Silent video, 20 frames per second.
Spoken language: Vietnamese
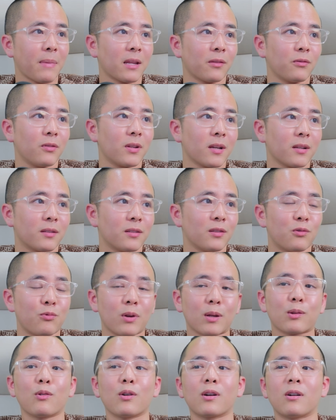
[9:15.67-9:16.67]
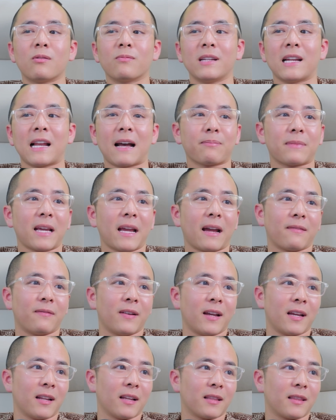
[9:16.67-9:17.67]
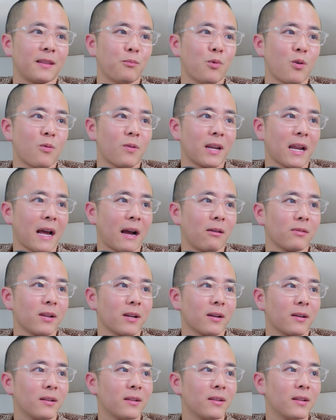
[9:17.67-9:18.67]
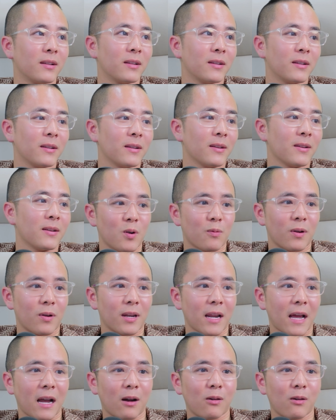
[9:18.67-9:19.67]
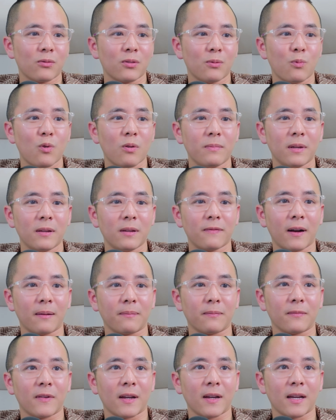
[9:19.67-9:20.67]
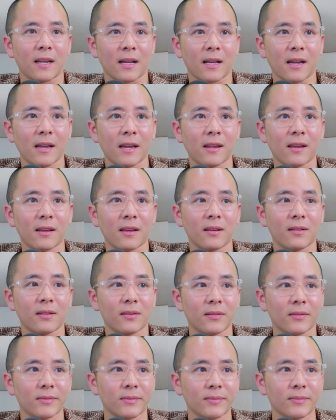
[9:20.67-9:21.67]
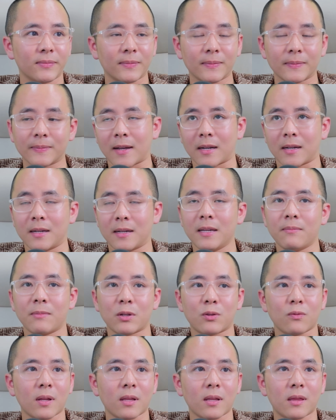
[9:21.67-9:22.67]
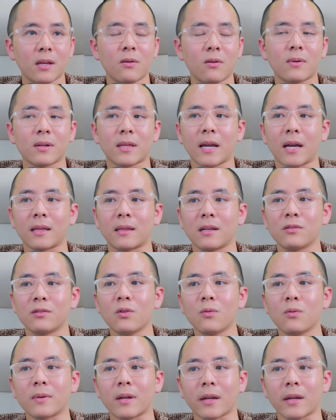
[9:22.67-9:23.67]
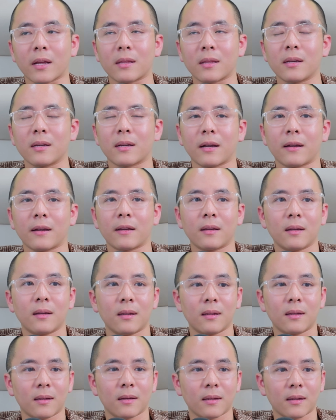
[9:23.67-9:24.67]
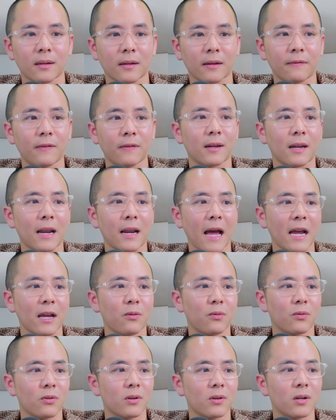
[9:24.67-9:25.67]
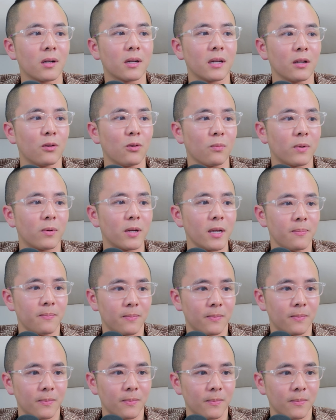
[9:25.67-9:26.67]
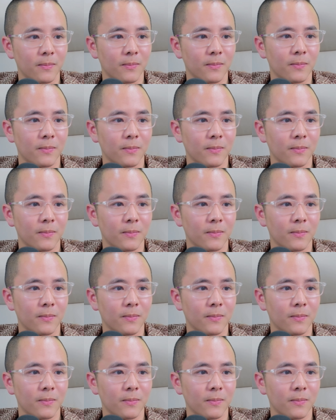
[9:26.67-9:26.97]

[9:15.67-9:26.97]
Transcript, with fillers: để làm ăn thôi nhá, chứ tuyệt đối không đi làm thẻ về để mua quần áo nhá. Mua quần áo rồi mua mỹ phẩm về là hết đấy. Và khi mà chúng ta tiêu cái thẻ tín dụng này thì cái phần lãi của nó cực kỳ khủng khiếp.